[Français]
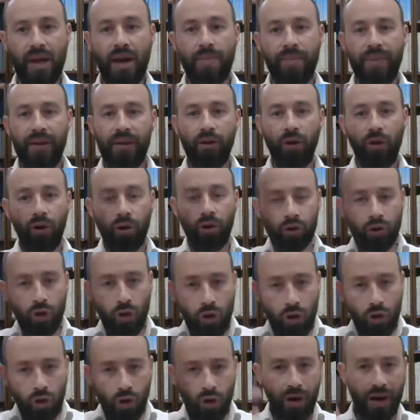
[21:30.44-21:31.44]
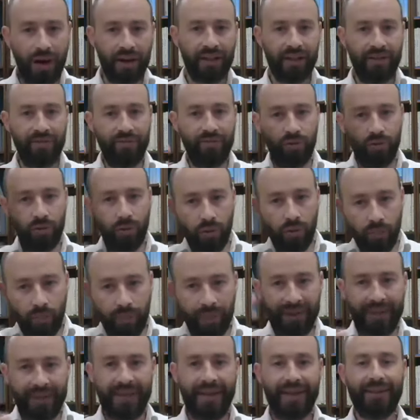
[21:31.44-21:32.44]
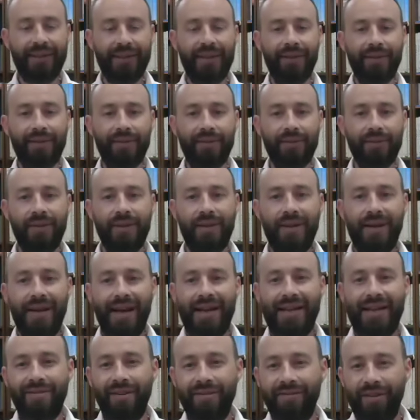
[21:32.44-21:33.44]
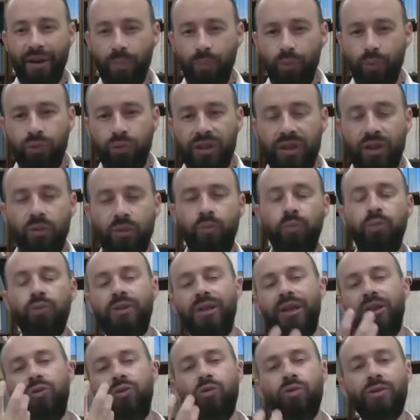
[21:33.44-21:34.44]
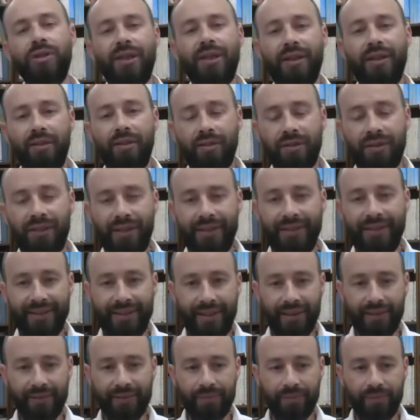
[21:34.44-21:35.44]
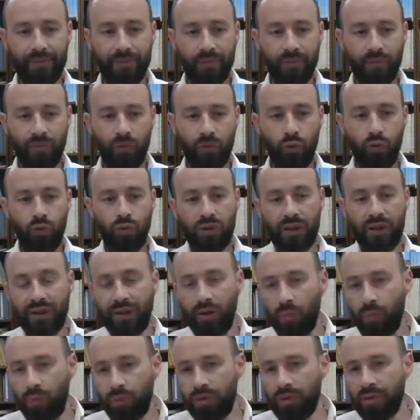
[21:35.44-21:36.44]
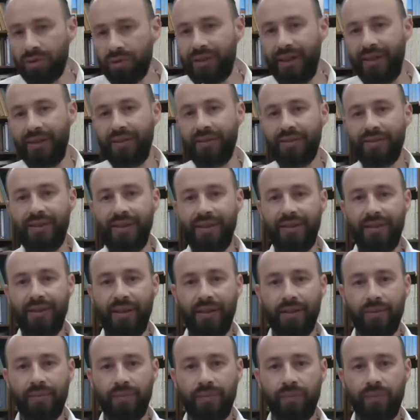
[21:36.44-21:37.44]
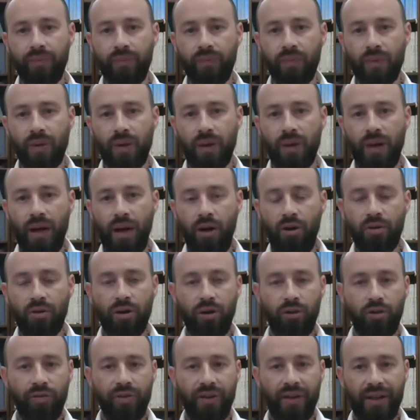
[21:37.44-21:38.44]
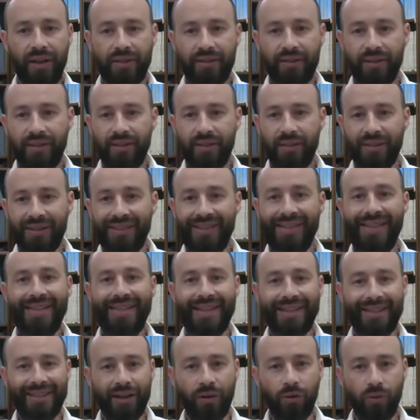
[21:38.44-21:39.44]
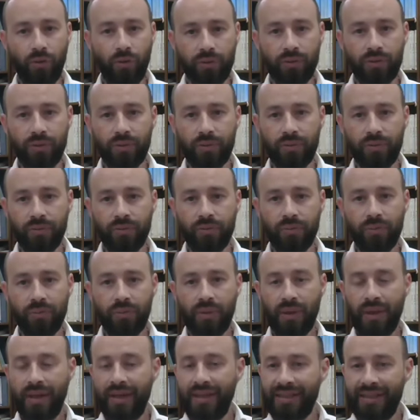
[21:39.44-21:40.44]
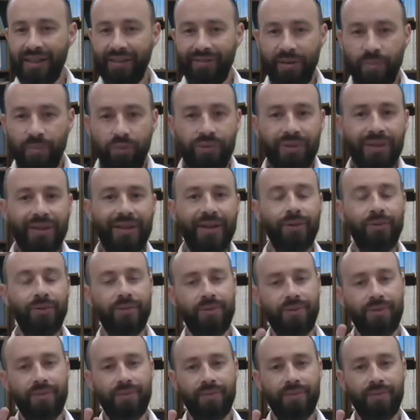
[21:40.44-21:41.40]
Maintenant, lorsque l'eau arrive, l'eau pénètre, il va faire pousser tout ce qu'il y a dans cette terre, tout ce qui était en potentiel dans cette terre. Le de s'il y a des ronces, ça fait pousser des roses.